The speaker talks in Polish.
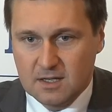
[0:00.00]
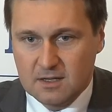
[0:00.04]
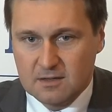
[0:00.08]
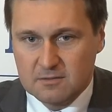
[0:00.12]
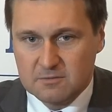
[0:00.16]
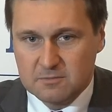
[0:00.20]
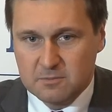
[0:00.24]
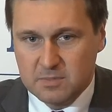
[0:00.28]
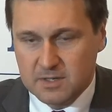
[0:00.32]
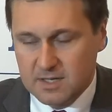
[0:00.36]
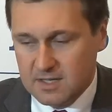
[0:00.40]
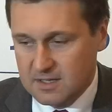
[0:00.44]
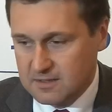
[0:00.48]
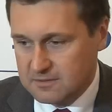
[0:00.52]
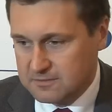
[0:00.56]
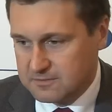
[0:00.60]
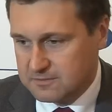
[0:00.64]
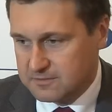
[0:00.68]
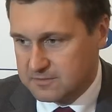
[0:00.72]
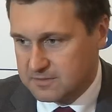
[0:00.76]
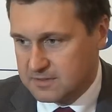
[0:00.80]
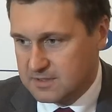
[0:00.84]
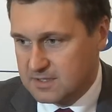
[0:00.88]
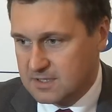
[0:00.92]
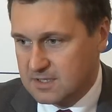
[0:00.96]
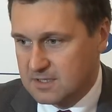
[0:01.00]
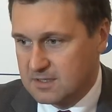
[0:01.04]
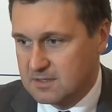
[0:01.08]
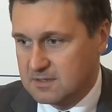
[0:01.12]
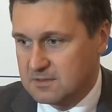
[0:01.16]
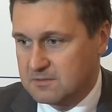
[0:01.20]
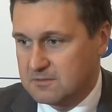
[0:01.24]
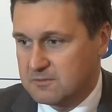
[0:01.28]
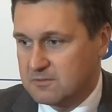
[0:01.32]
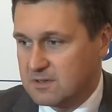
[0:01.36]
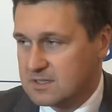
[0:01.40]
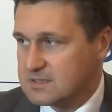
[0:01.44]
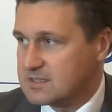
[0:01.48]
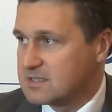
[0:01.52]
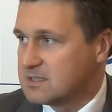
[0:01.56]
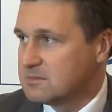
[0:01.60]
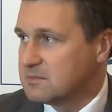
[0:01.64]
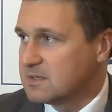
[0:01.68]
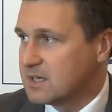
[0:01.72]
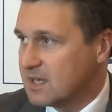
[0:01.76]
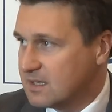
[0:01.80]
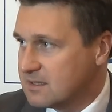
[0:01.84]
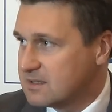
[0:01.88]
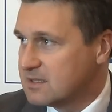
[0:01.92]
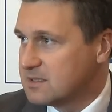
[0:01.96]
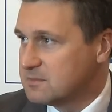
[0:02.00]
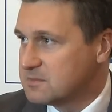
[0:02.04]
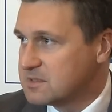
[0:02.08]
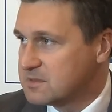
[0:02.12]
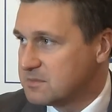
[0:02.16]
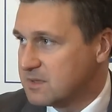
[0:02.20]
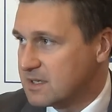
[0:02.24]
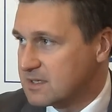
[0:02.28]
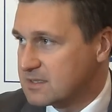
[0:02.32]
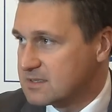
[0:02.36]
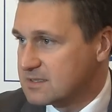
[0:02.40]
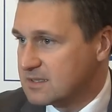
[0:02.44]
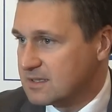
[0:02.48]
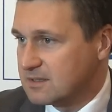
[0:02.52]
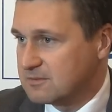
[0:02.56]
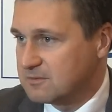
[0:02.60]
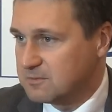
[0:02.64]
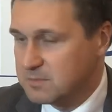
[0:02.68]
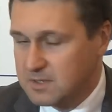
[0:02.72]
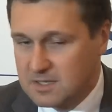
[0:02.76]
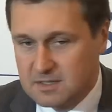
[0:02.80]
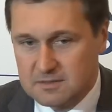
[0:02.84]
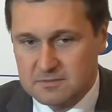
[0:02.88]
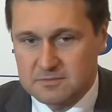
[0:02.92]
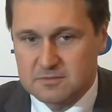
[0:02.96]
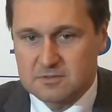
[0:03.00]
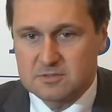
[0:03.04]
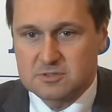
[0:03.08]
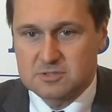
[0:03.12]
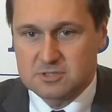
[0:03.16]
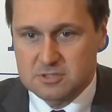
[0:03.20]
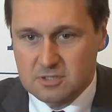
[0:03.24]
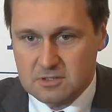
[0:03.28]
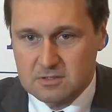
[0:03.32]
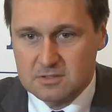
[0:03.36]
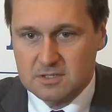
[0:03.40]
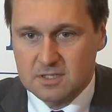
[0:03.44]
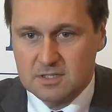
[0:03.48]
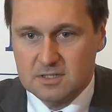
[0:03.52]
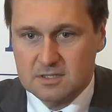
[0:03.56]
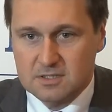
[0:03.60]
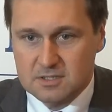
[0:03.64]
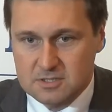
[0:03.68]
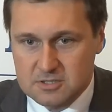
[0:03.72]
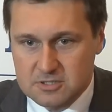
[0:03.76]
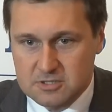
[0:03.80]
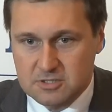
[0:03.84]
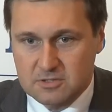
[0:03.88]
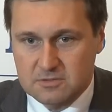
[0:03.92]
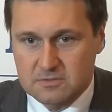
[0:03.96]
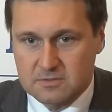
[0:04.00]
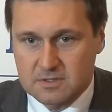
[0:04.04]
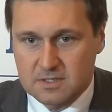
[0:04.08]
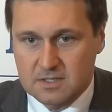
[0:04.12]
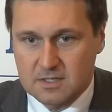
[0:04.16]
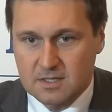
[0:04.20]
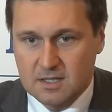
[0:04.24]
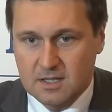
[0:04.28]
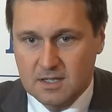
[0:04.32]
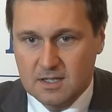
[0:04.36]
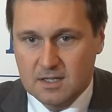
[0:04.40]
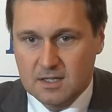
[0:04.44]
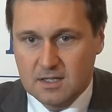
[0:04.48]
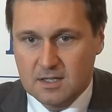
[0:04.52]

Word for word: wbrew e, własnym radnym z miasta, wbrew żonie i teściowej